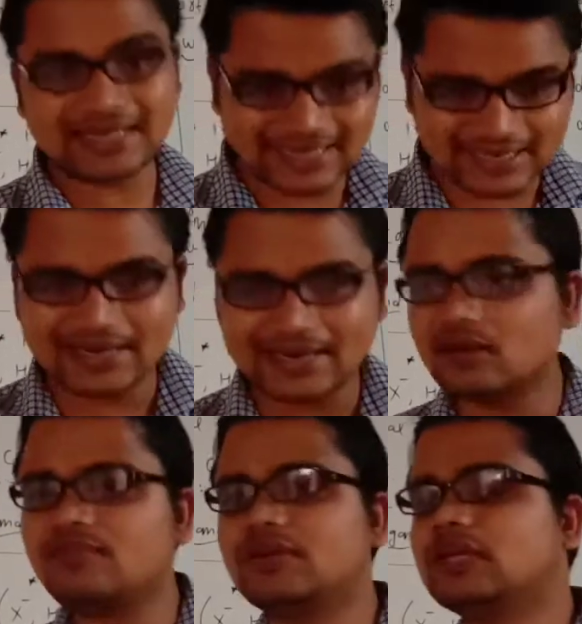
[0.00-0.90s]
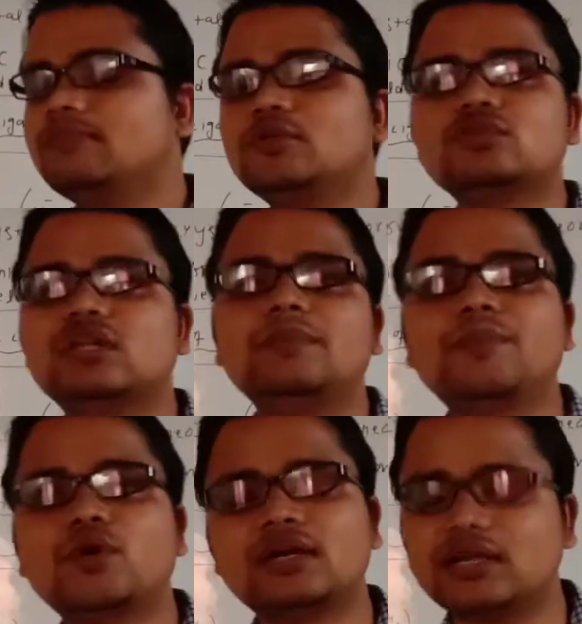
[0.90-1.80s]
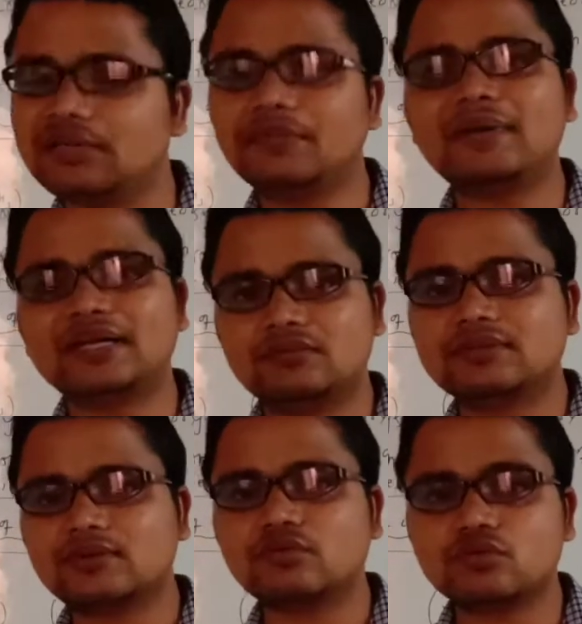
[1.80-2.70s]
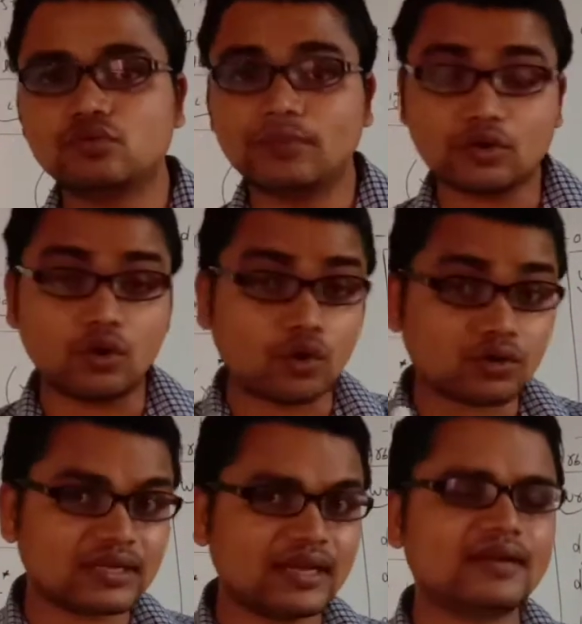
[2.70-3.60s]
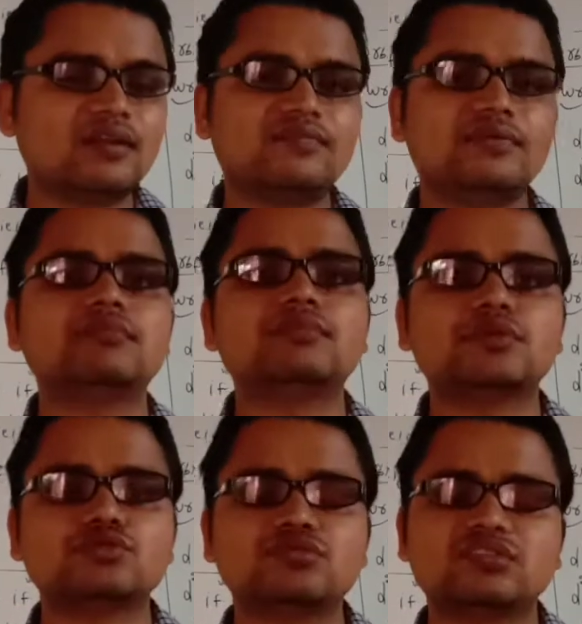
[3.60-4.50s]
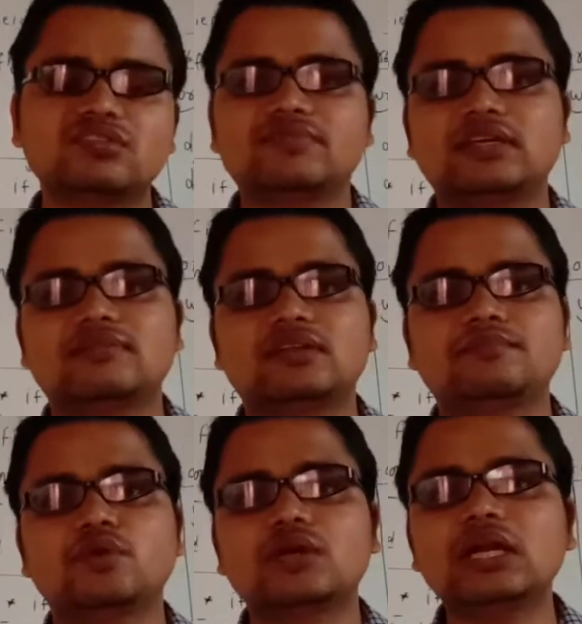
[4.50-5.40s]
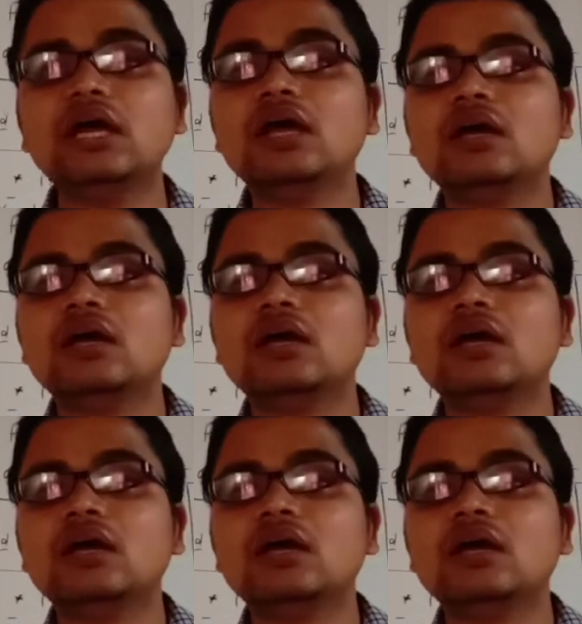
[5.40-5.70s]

हेडल फील्ड में तो इतना इंपॉर्टेंट नहीं है मैं बाद में बताऊंगा क्यों बट हेडल फील्ड में बच्चों दिस इज वेरी वेरी इंपॉर्टेंट